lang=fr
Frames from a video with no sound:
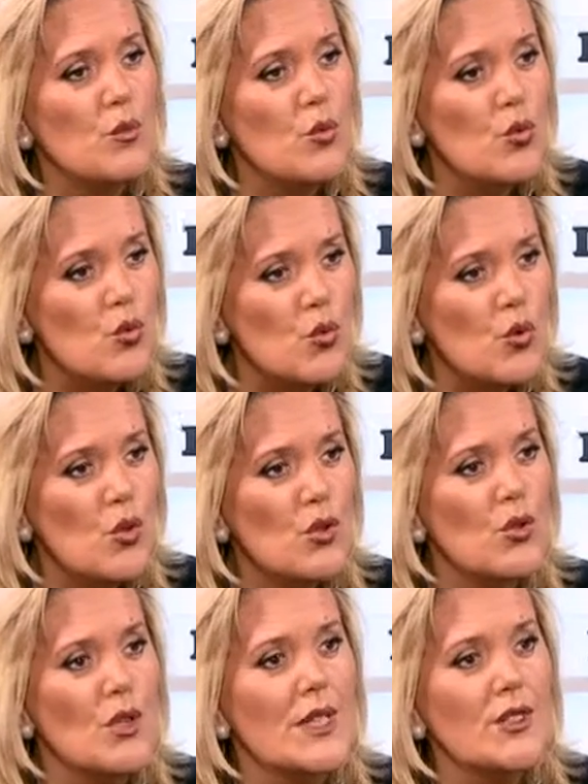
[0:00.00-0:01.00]
les plus
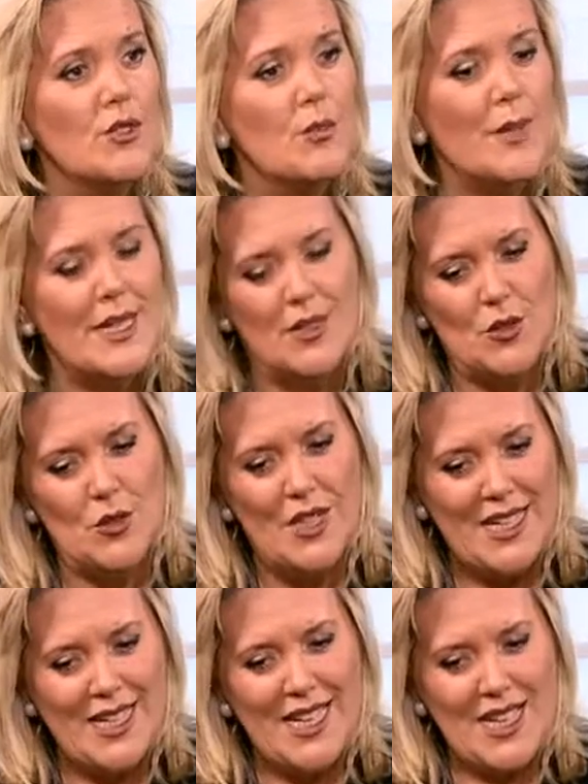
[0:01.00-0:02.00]
lourdes, les semaines
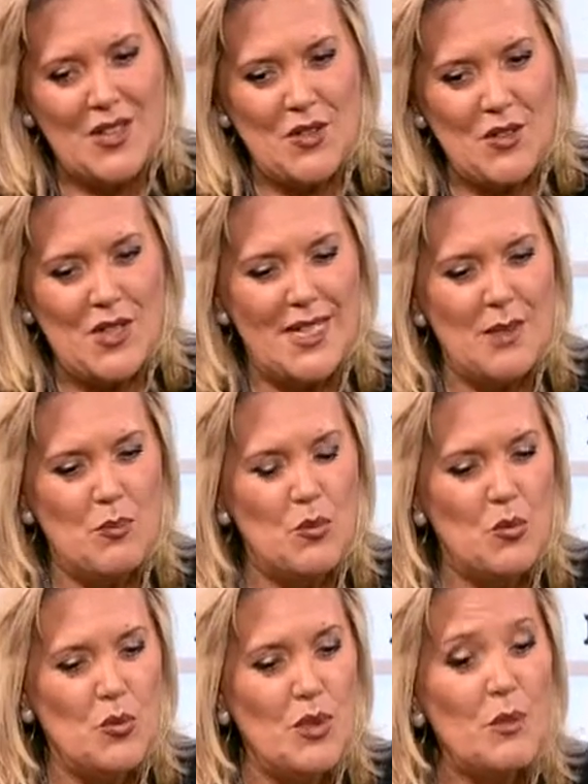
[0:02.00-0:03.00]
euh, les,
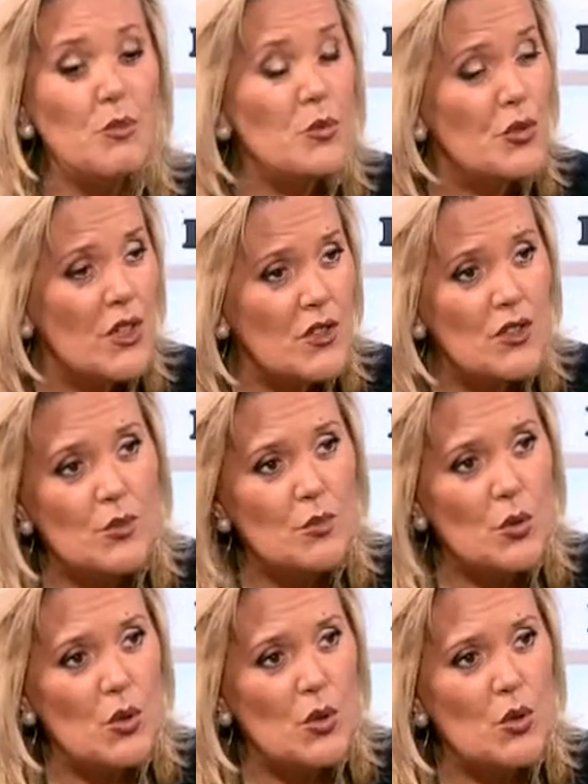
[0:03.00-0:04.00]
plus, les plus denses
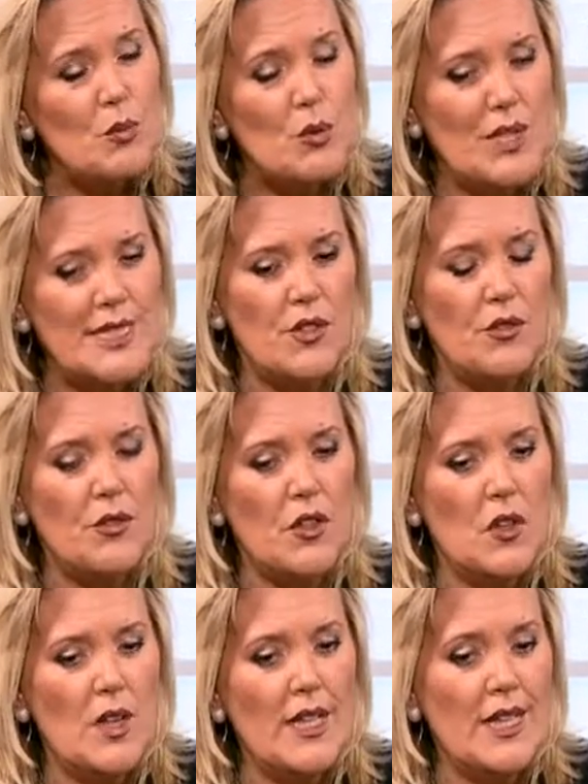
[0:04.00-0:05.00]
euh, pour, les
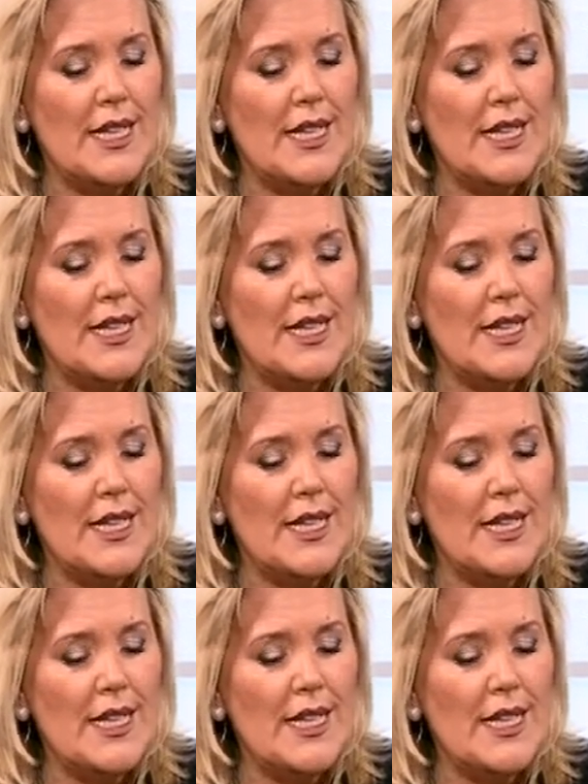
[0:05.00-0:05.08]
enfants.